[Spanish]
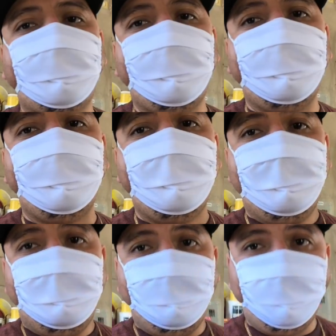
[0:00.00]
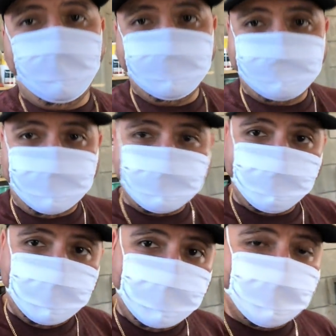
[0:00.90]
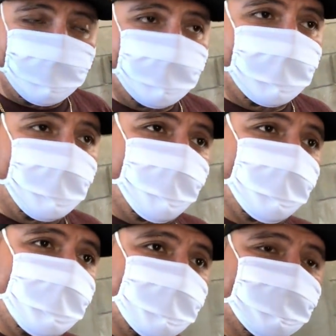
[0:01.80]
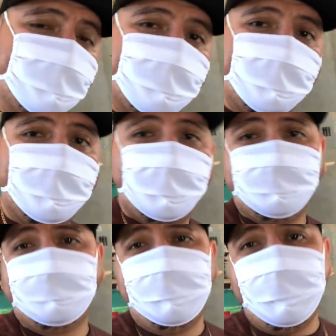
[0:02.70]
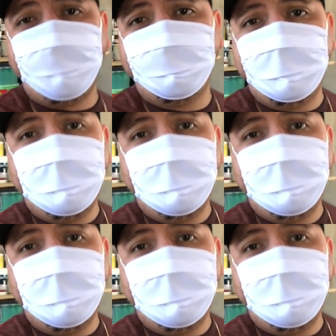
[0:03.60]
que lo van a estar esperando en la ubicación donde dice la app